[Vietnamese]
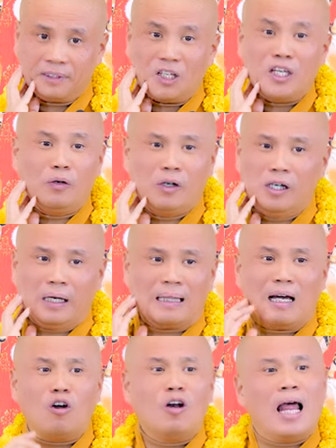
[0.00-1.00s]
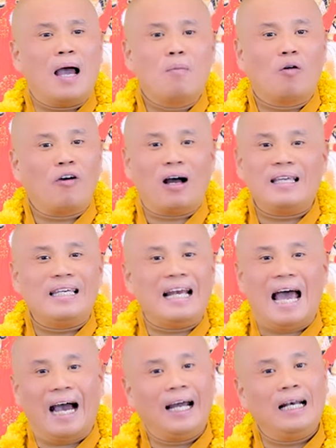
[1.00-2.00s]
Có nhiều người người ta nói lễ một Phật A Di
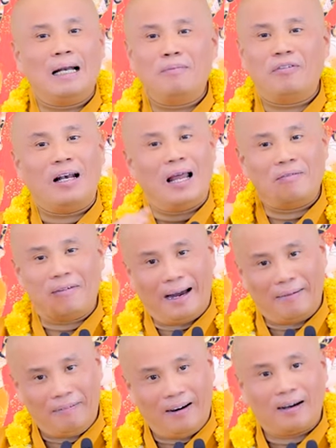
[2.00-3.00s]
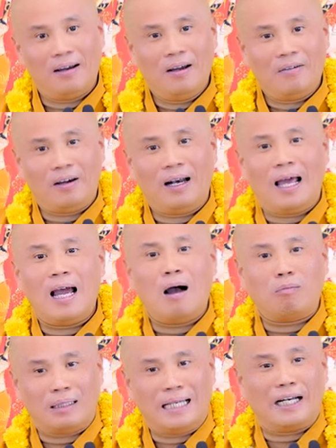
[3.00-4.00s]
Đà ít lắm, phải lễ vạn Phật, phải lễ
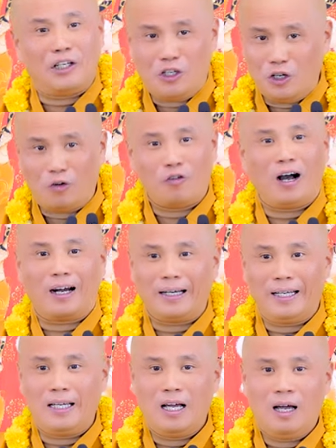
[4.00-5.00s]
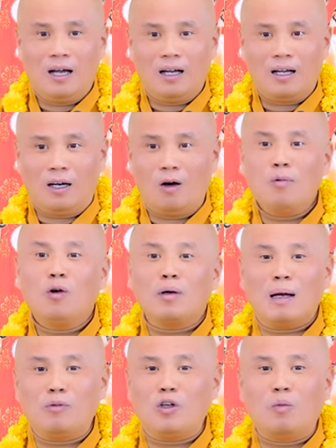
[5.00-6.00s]
hồng danh nhiều Phật đi. Lỗm lúc
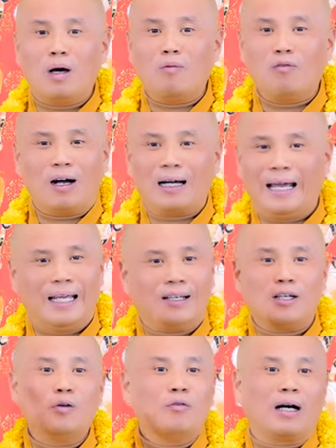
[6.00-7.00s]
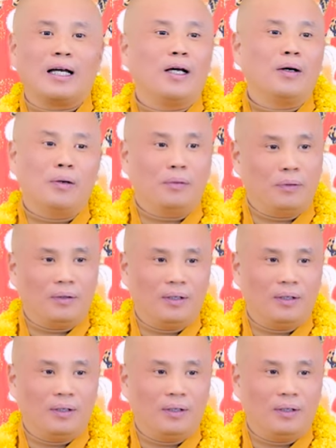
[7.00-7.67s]
lâm chung không Phật này cứu Phật kia cứu.